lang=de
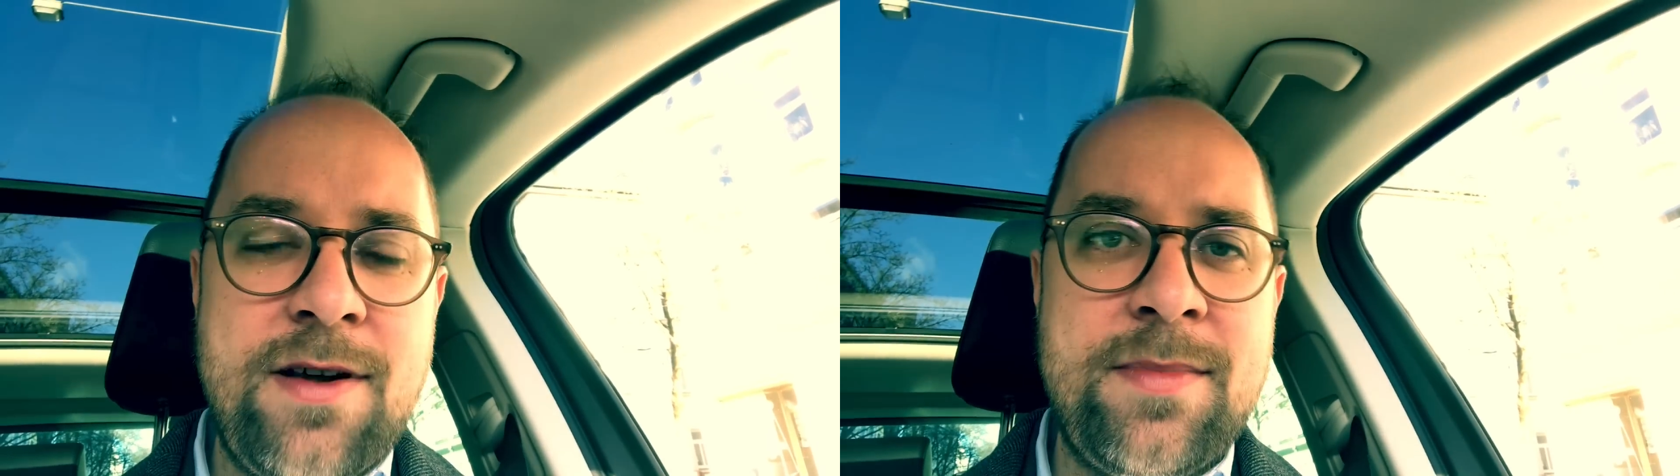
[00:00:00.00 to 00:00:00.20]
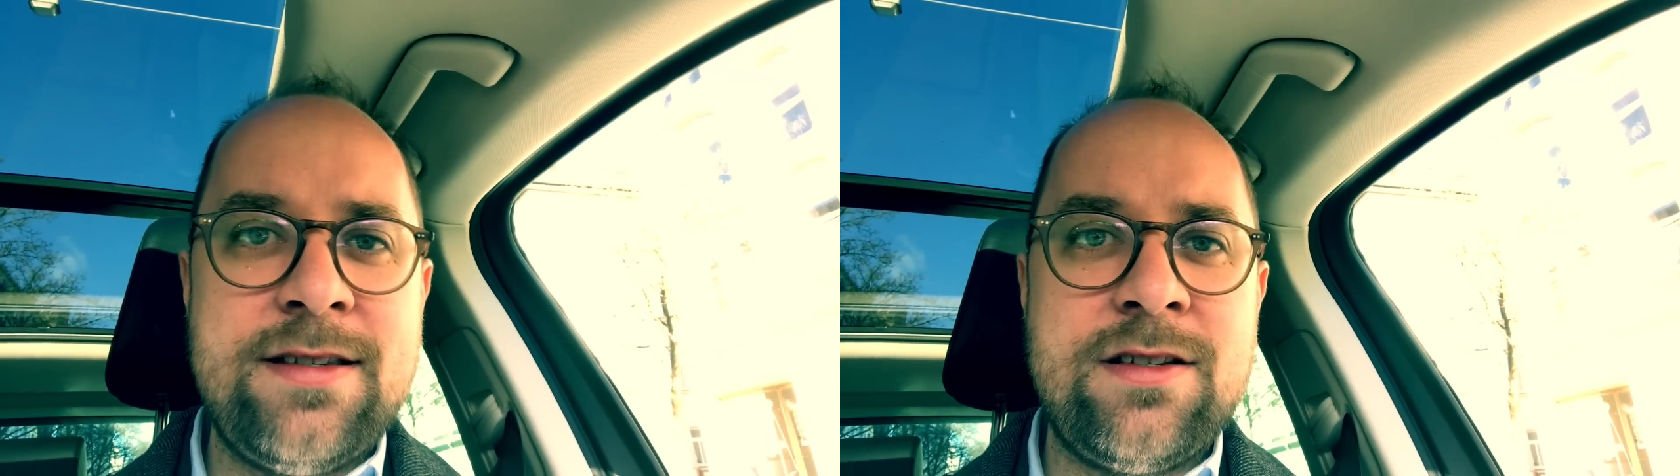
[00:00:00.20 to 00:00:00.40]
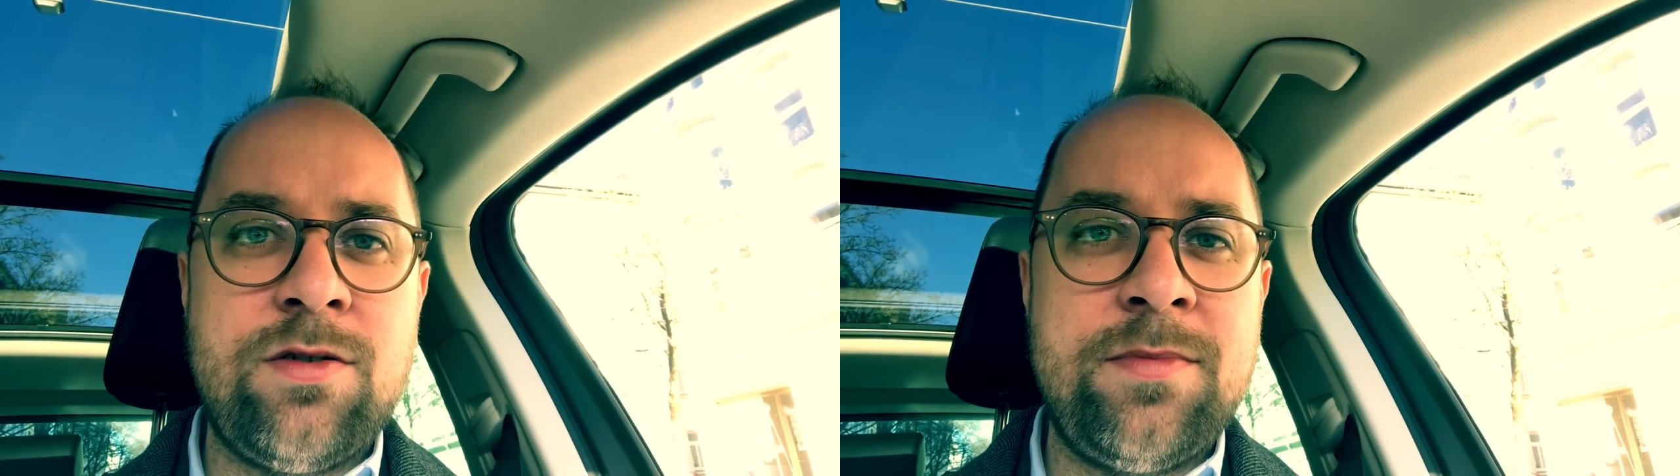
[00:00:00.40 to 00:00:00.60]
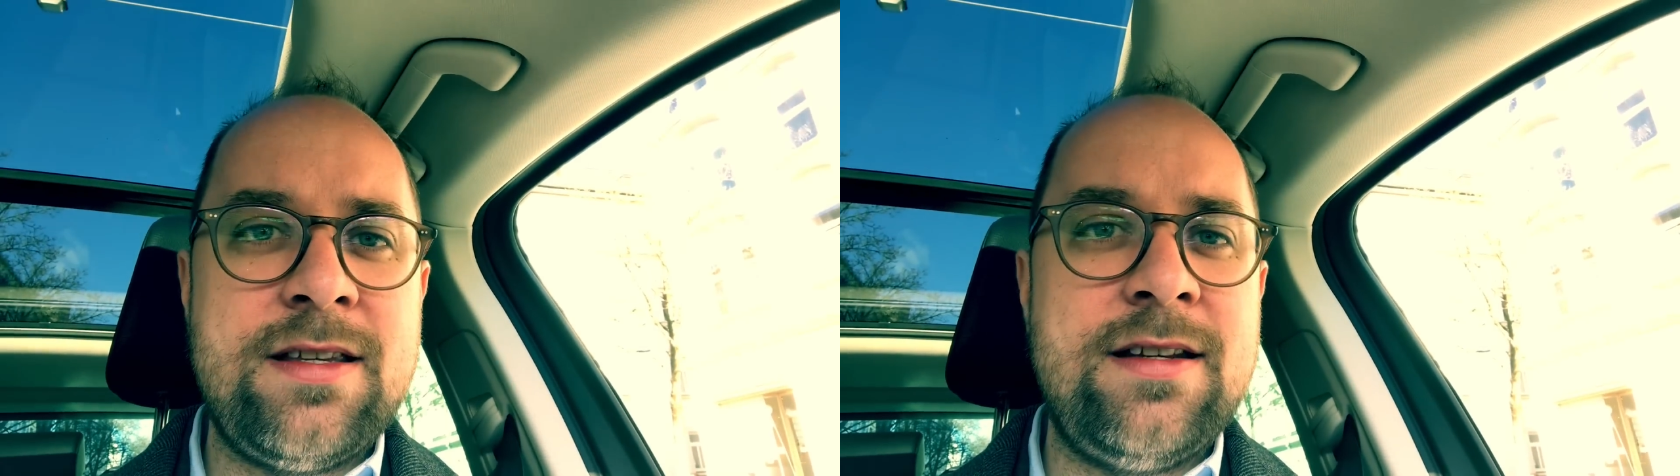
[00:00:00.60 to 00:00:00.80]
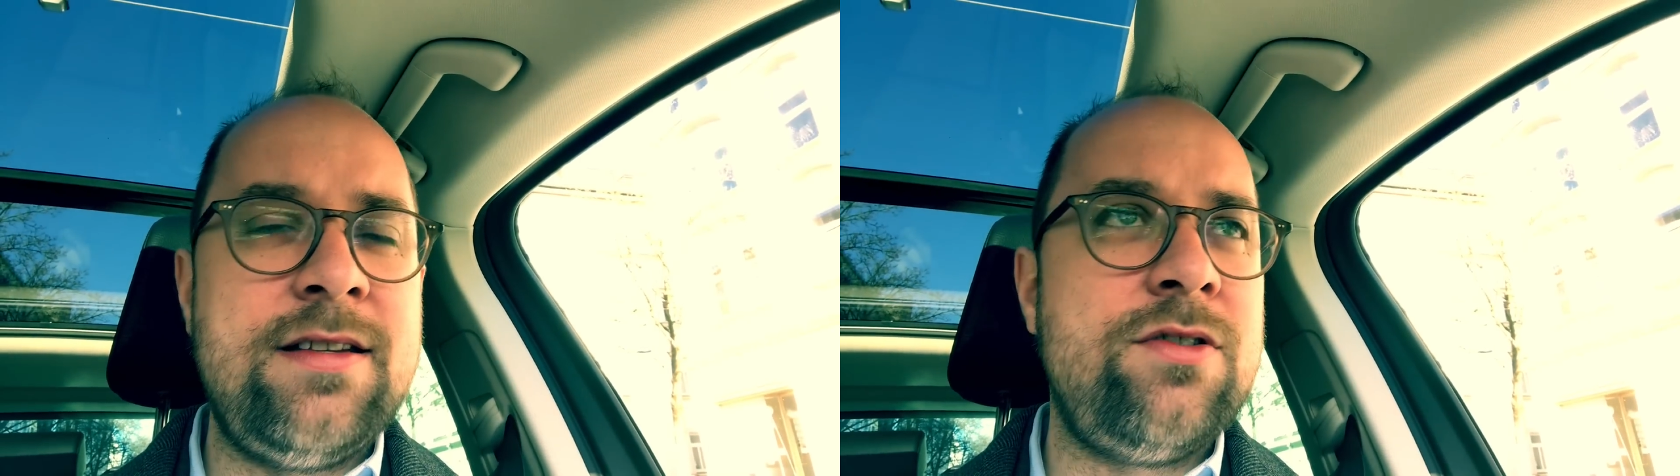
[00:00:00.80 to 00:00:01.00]
weil man sich doch ein
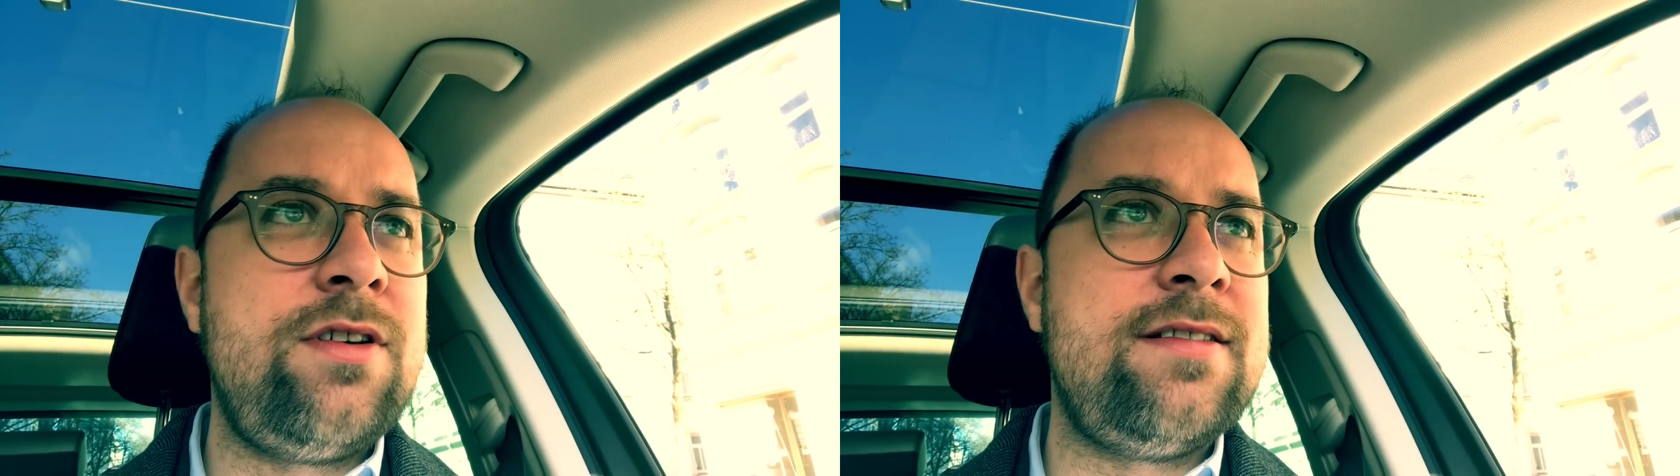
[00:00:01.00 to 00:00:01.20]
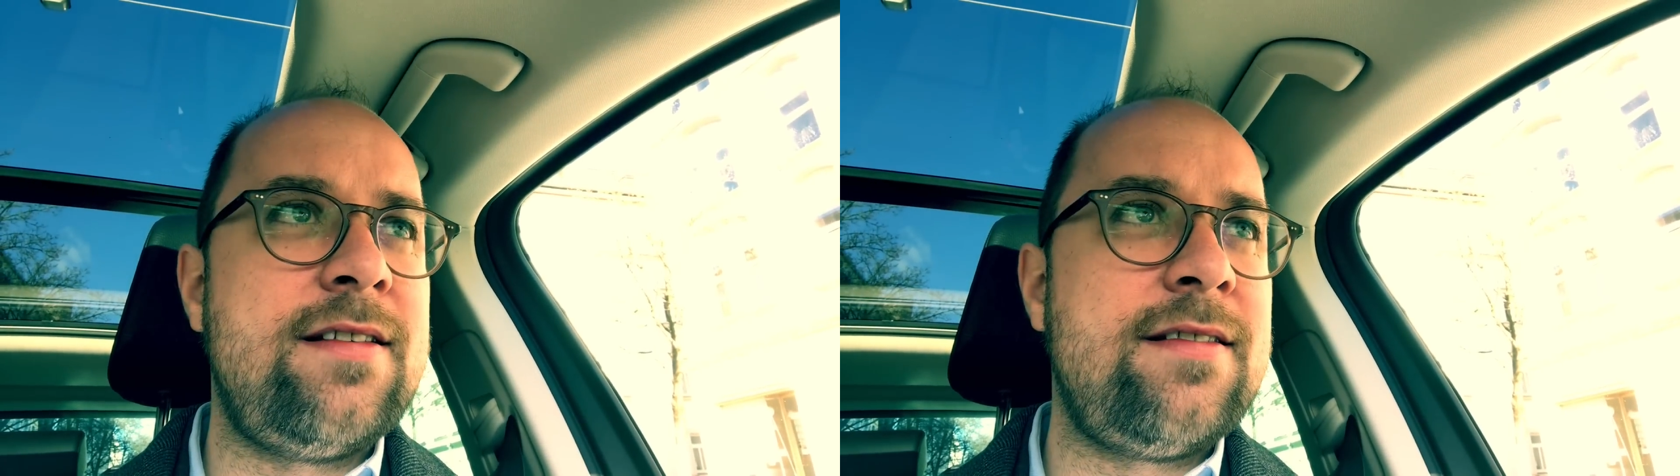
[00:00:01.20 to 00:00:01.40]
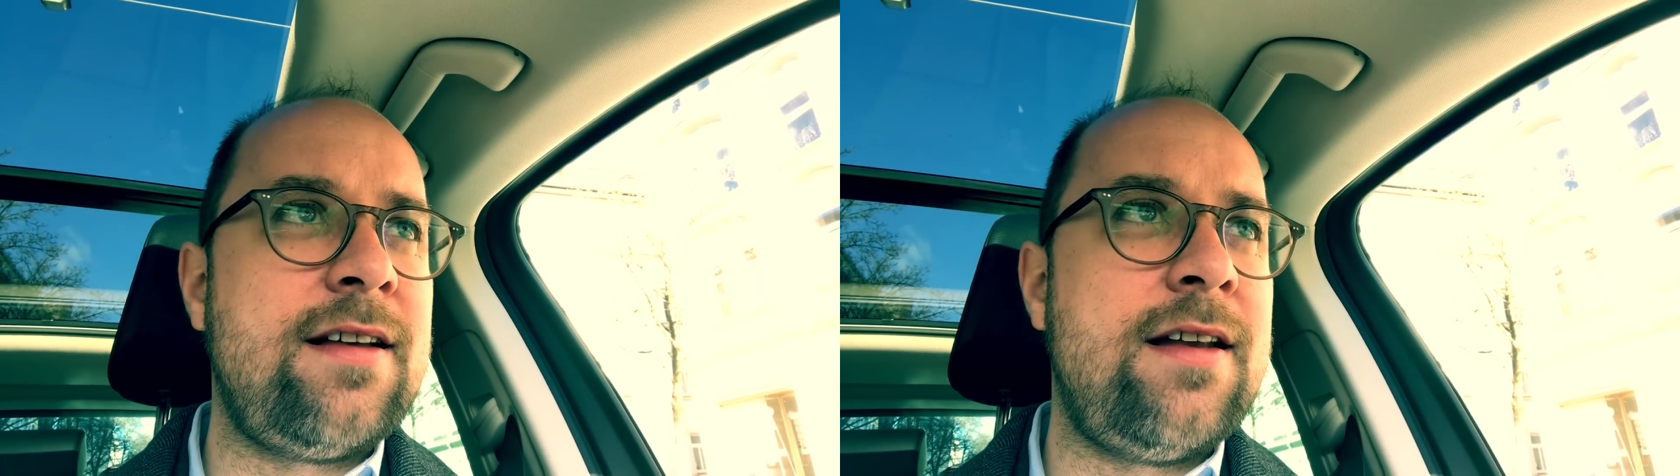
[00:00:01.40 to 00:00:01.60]
bisschen in die Sonne setzen